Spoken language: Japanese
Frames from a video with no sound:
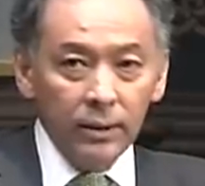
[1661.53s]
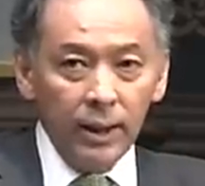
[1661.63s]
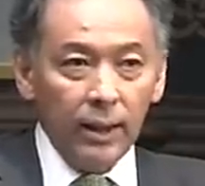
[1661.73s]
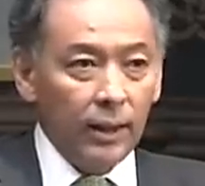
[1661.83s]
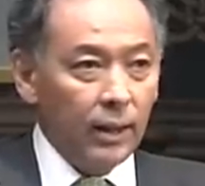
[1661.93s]

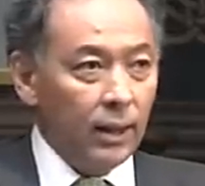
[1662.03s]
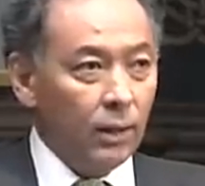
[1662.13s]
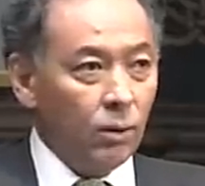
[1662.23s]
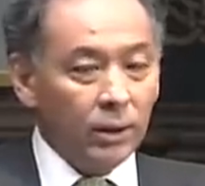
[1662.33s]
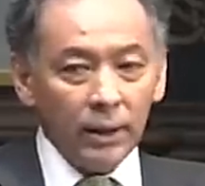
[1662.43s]
で、
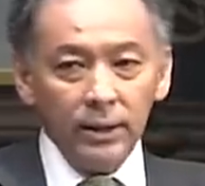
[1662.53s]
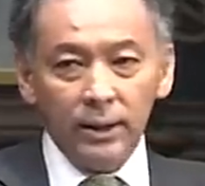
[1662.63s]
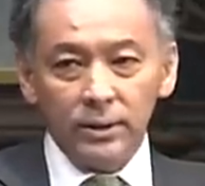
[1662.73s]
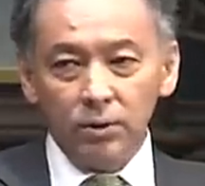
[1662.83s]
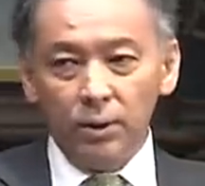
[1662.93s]
えー、これ何
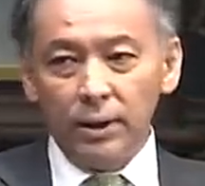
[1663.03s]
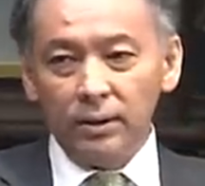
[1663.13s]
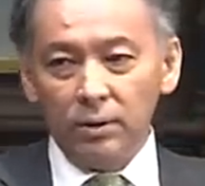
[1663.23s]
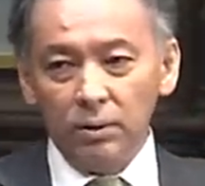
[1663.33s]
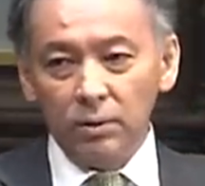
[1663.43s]
がすごい
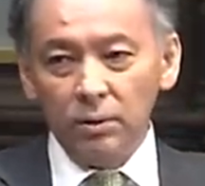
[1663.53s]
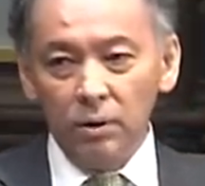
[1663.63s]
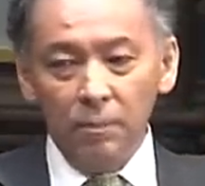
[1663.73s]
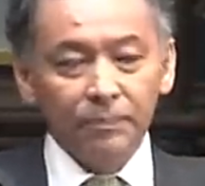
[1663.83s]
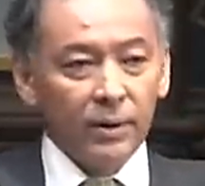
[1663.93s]
かっていう
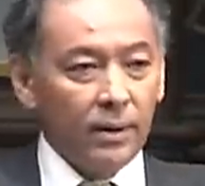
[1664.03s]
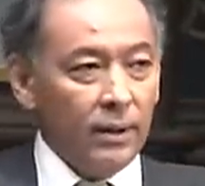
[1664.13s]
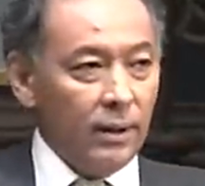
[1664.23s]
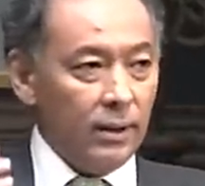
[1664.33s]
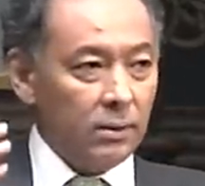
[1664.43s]
と
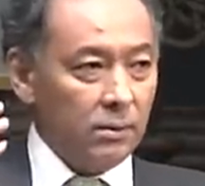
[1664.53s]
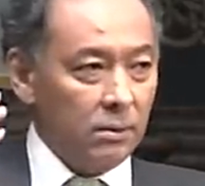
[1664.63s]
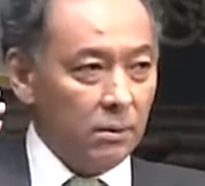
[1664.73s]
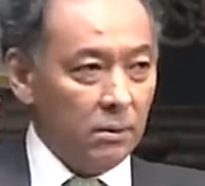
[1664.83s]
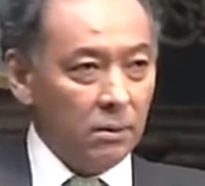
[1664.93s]
あ
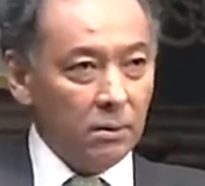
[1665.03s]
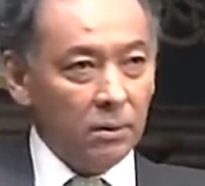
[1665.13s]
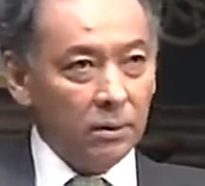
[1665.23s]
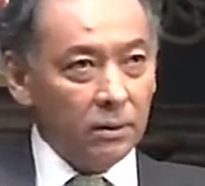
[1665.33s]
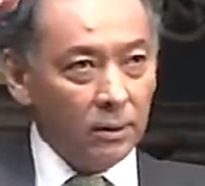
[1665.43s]

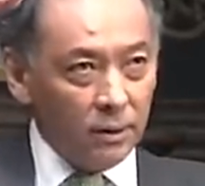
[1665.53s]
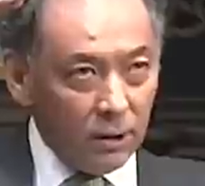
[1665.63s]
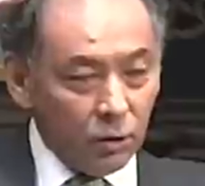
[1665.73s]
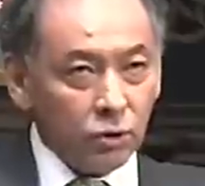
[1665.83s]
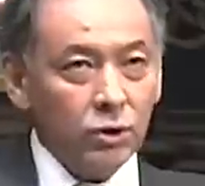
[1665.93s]
のー
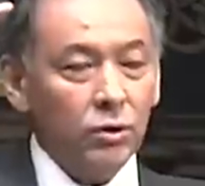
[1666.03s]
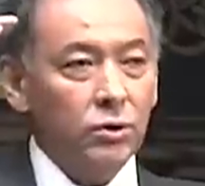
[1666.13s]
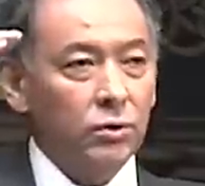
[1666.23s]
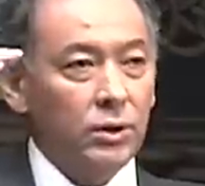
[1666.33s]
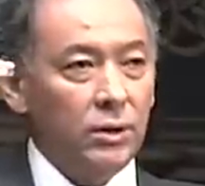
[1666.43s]
一つ一
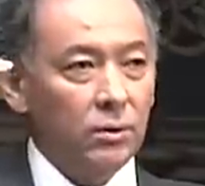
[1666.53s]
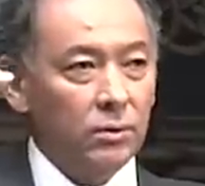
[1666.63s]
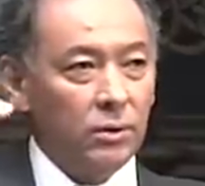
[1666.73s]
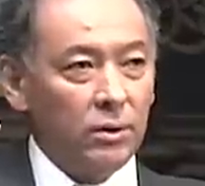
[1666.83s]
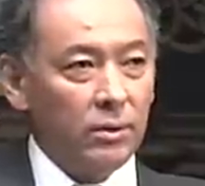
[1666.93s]
つの議
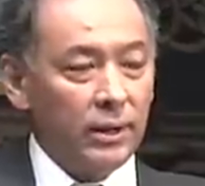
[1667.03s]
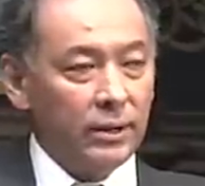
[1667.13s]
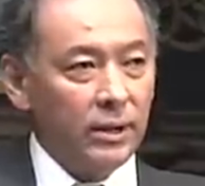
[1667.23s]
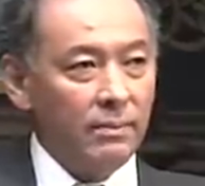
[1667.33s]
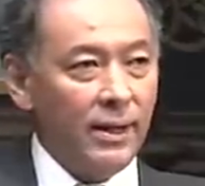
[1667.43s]
論というのは
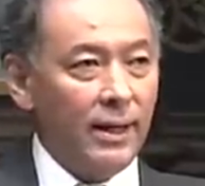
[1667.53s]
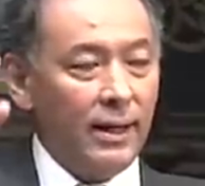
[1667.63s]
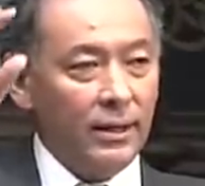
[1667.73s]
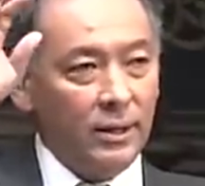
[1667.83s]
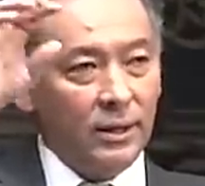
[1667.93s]
例え
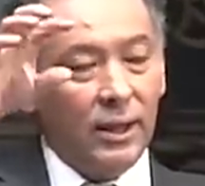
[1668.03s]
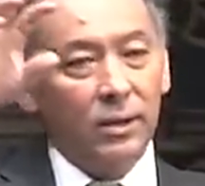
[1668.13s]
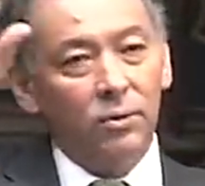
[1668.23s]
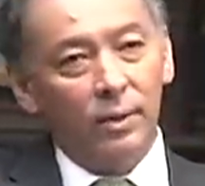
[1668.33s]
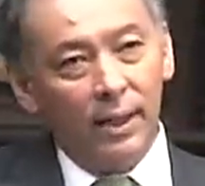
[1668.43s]
ば人
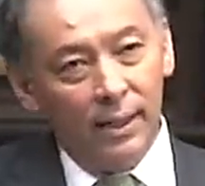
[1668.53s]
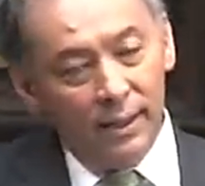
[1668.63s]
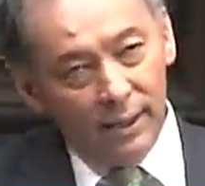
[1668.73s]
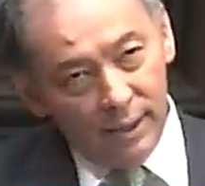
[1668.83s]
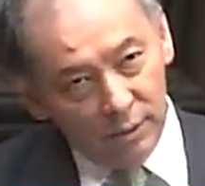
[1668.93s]
間と
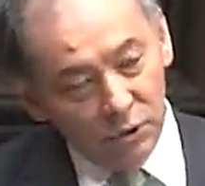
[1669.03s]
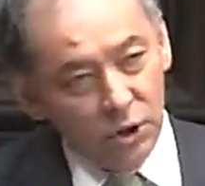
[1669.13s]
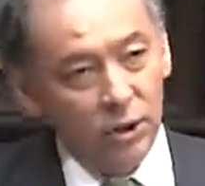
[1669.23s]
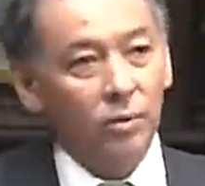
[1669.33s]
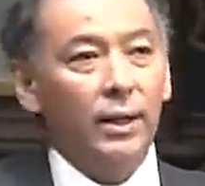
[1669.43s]
か
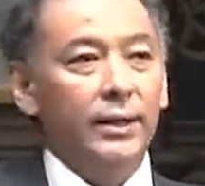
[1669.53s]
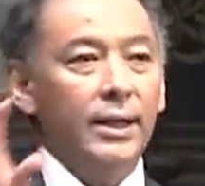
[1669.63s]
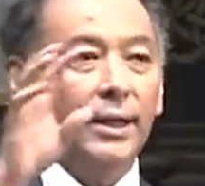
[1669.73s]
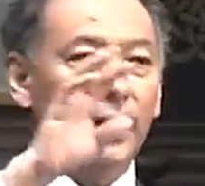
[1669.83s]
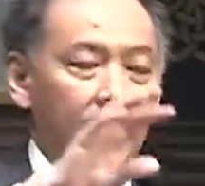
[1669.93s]
牛とか
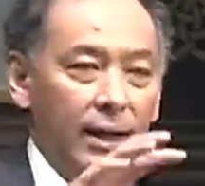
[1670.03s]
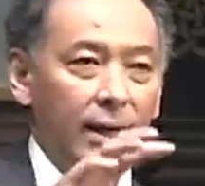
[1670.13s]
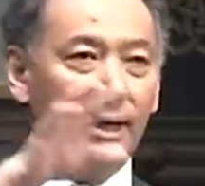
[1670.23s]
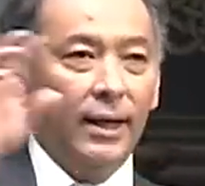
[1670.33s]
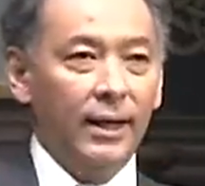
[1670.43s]
ね、
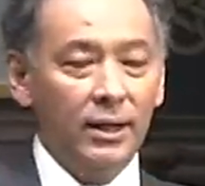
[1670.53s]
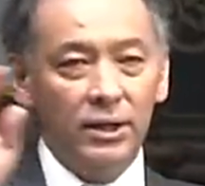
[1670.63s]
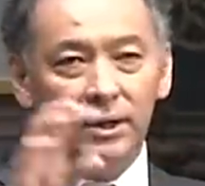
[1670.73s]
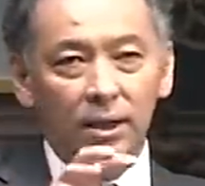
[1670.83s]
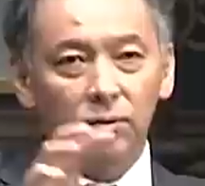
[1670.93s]
えー、
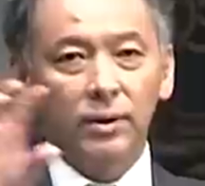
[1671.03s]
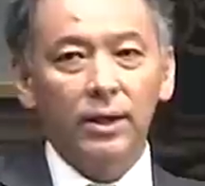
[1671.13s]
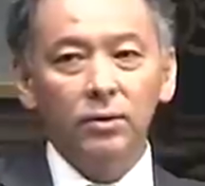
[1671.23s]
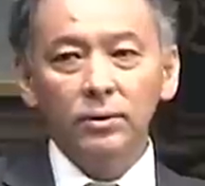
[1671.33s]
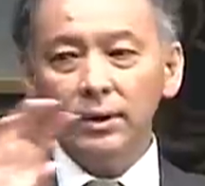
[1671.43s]
生きていると
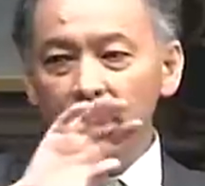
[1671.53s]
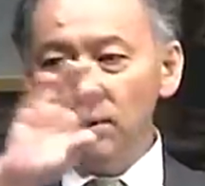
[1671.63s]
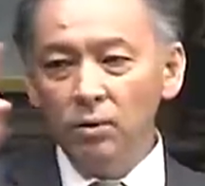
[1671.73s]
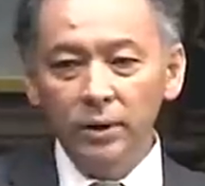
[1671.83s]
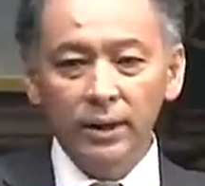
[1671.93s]
かいろんな
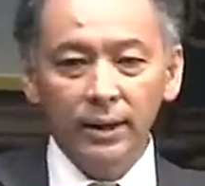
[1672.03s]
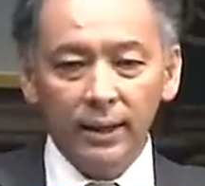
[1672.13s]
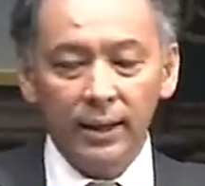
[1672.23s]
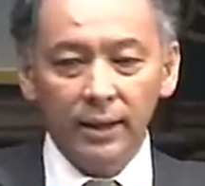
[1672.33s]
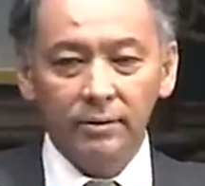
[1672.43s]
単語を入れ
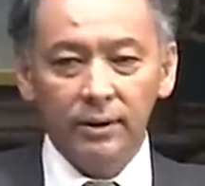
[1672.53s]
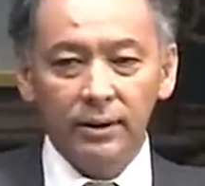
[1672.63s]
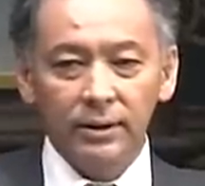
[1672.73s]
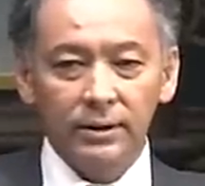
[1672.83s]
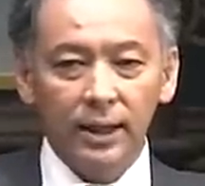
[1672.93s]
ながらいくわ
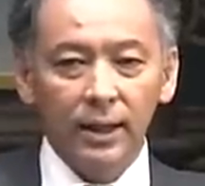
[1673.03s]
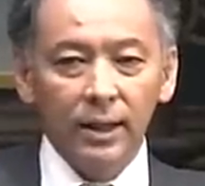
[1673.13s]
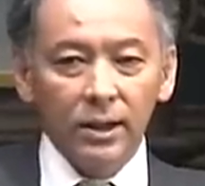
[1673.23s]
けですが